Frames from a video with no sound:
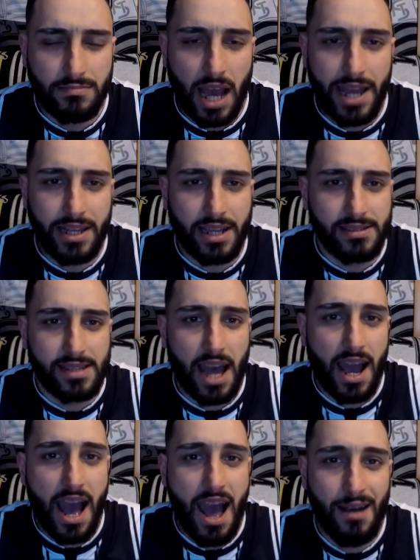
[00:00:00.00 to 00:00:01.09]
einiges
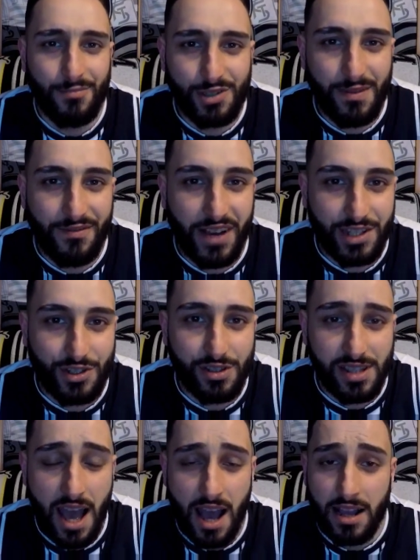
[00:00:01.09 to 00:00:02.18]
Trara, muss man fast schon
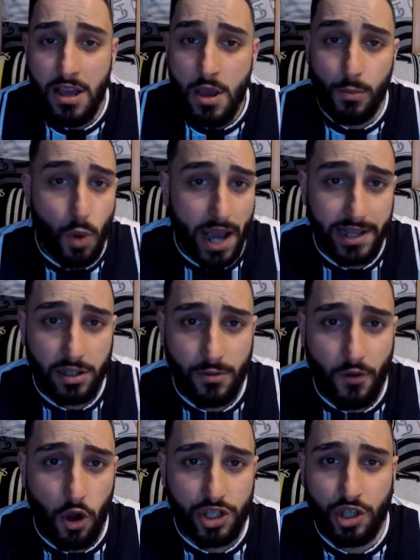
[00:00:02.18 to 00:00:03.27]
sagen. White
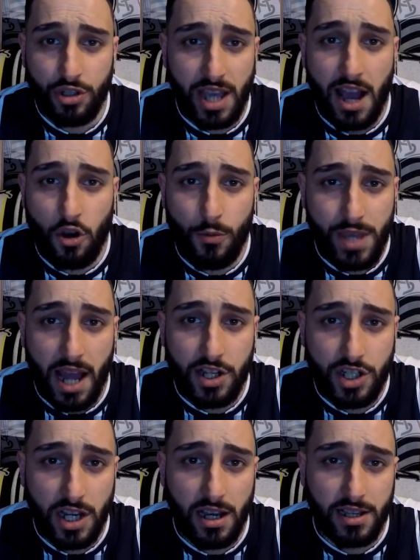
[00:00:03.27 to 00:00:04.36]
Edombonchi und Jakob
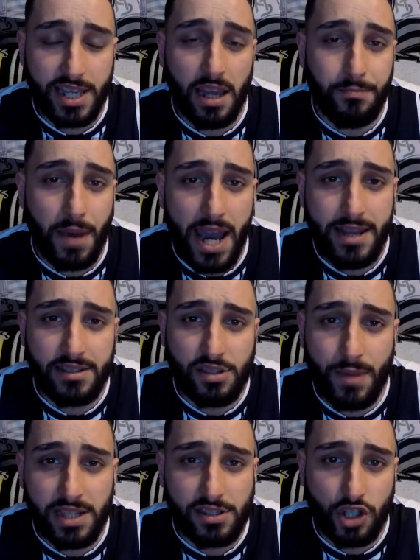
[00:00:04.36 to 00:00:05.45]
Janscher kehren beide
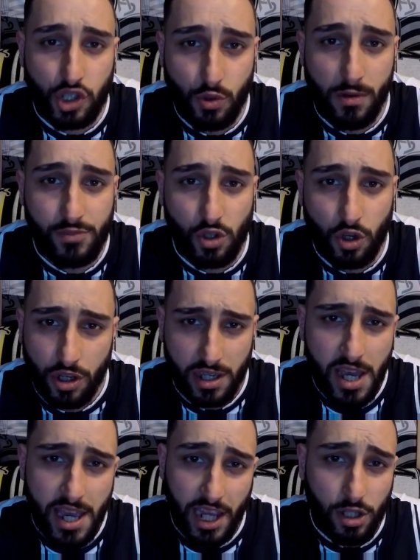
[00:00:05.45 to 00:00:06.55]
zum SK Sturm zurück.
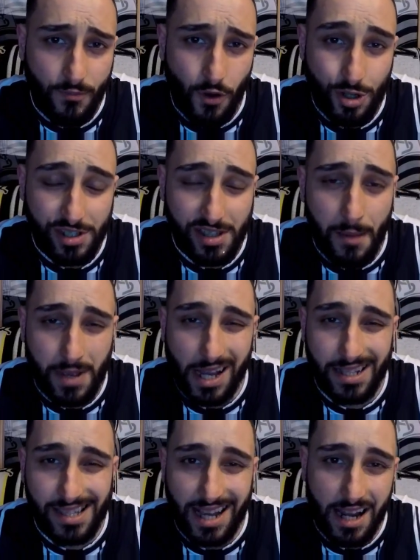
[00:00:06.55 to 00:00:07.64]
Edombonchis Abgang
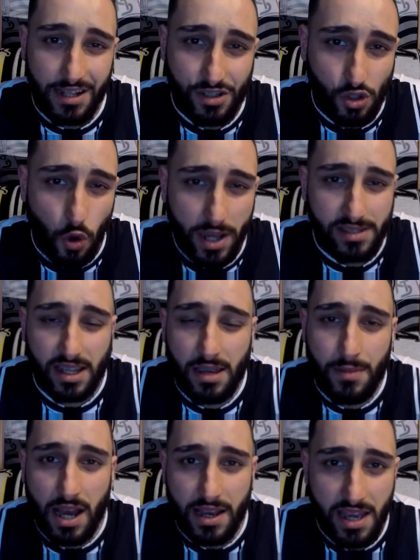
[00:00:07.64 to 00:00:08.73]
ist ja gar nicht so extrem
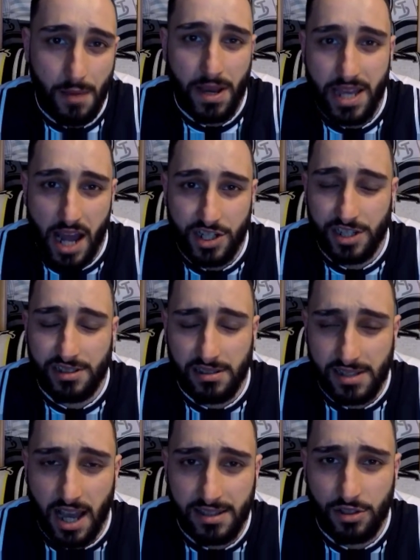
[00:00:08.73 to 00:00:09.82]
lang her. Bei Janscher ist
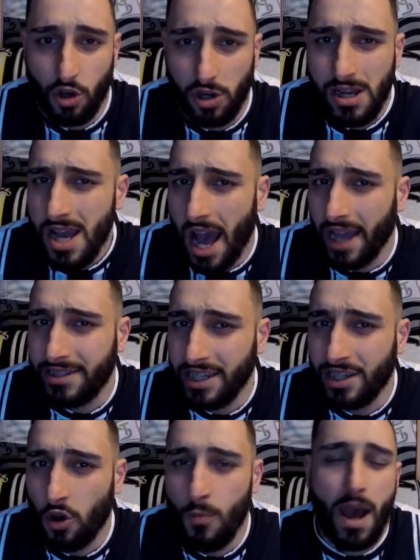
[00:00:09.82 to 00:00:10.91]
das Ganze doch ein
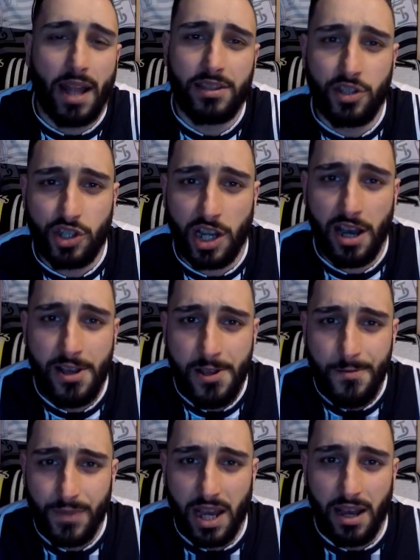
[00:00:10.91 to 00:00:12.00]
Tick romantischer.
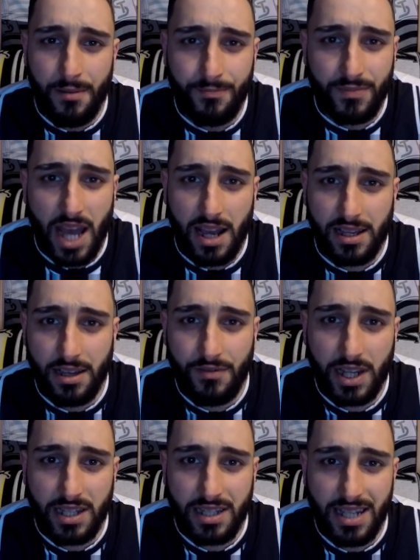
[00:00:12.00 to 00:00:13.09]
Ähm, nach äh,
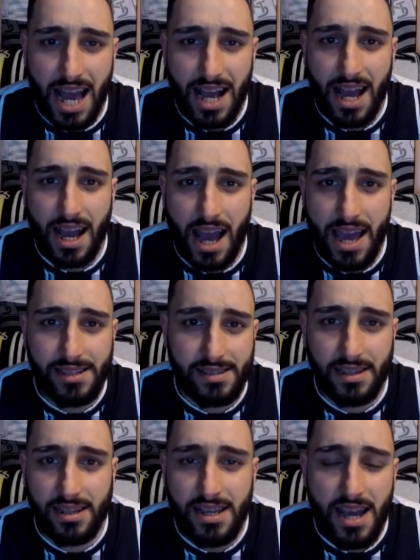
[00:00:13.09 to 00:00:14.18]
wirklich langer
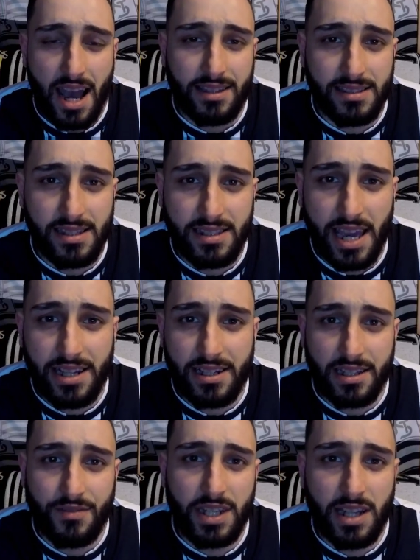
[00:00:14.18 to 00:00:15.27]
Reise hat er sich
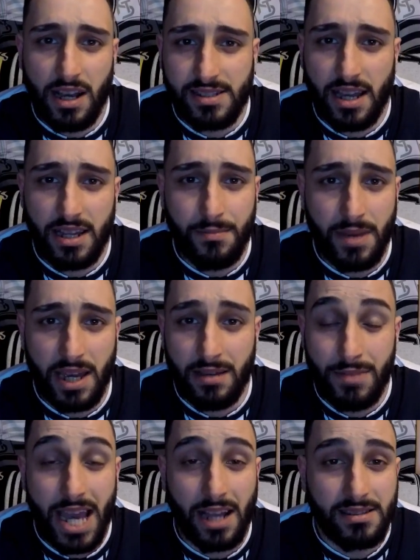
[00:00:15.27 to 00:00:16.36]
endlich wieder seinem äh,
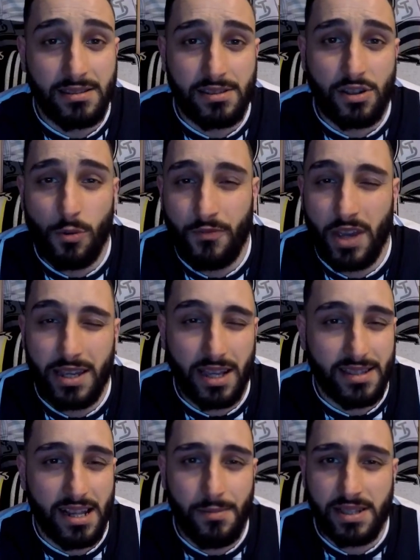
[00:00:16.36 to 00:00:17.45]
Herzensclub, wie er ja
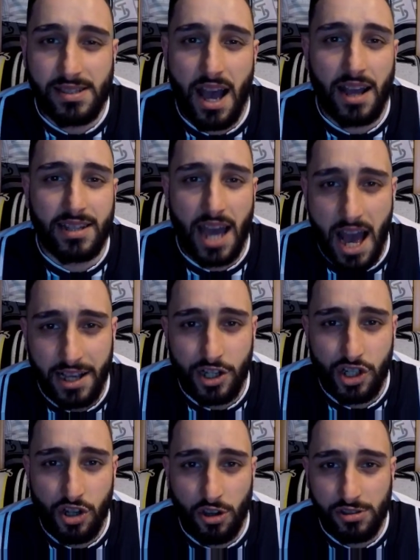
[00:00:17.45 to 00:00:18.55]
selber sagt,
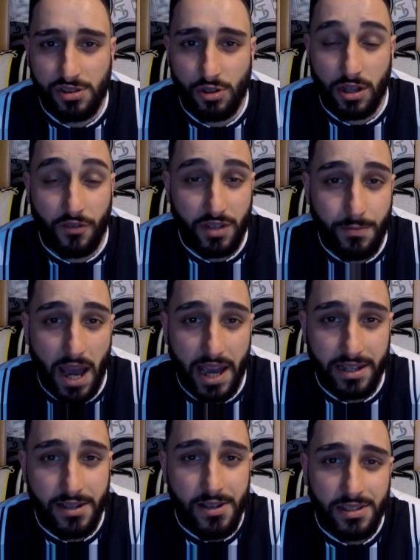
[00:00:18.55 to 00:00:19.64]
angeschlossen. Und auf die
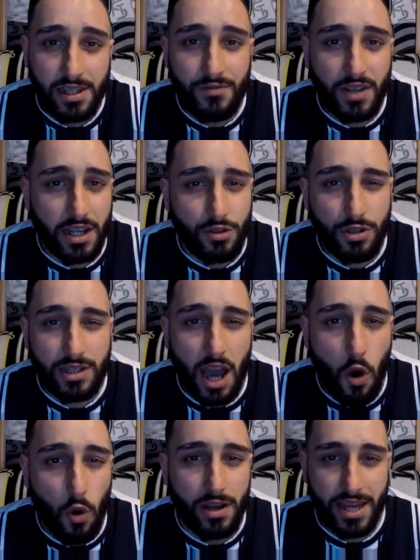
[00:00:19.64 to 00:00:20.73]
beiden sind wir natürlich
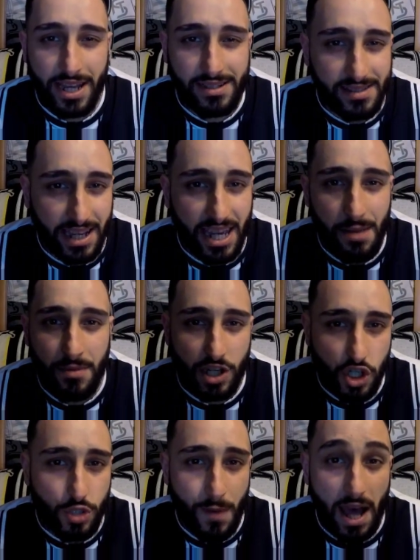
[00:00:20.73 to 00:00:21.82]
auch extrem
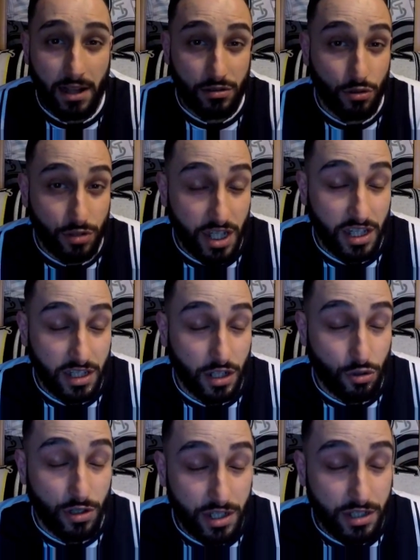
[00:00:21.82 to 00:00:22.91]
gespannt. Und ich
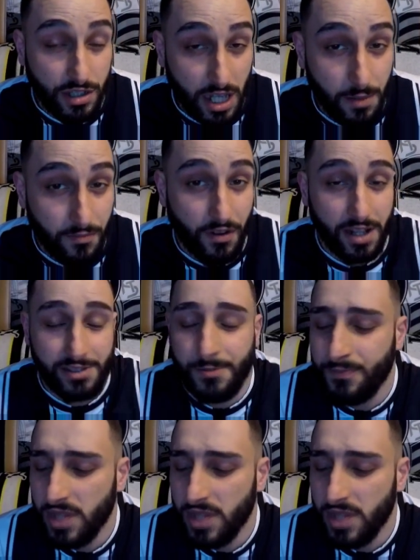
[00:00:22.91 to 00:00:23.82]
natürlich ebenfalls.